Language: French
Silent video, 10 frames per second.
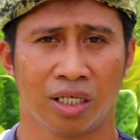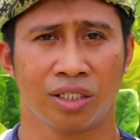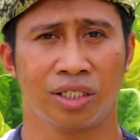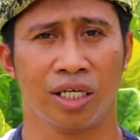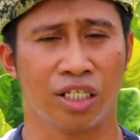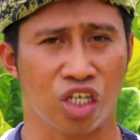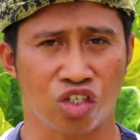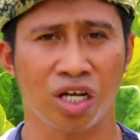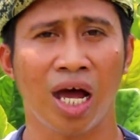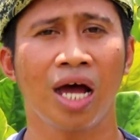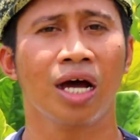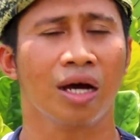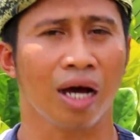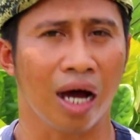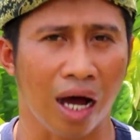C'est déjà
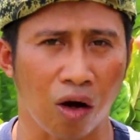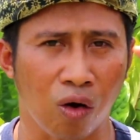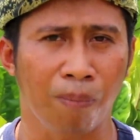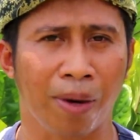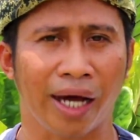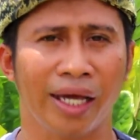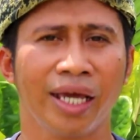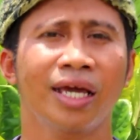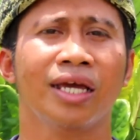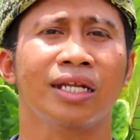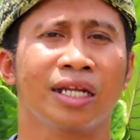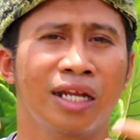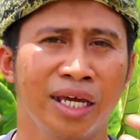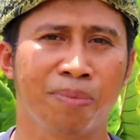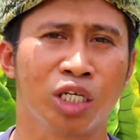comparer
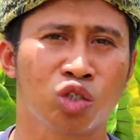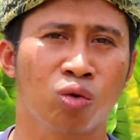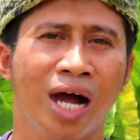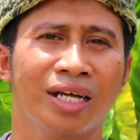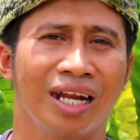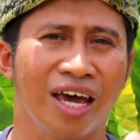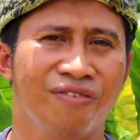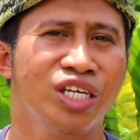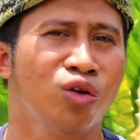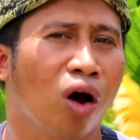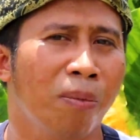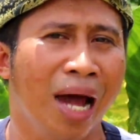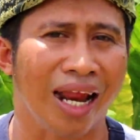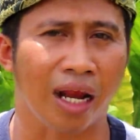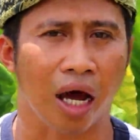les besoins de la vie
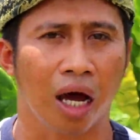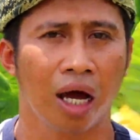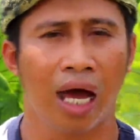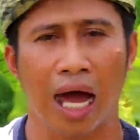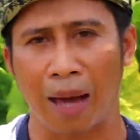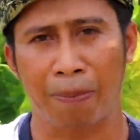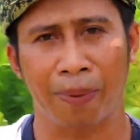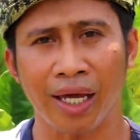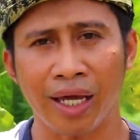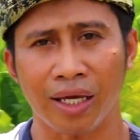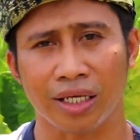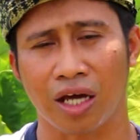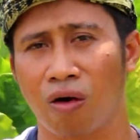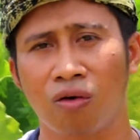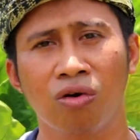normale. Après, il
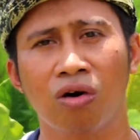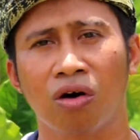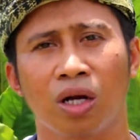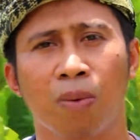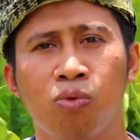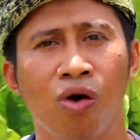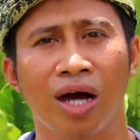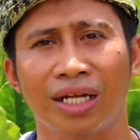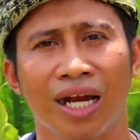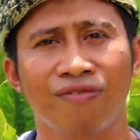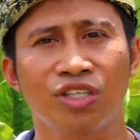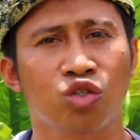y a encore le poids de la vie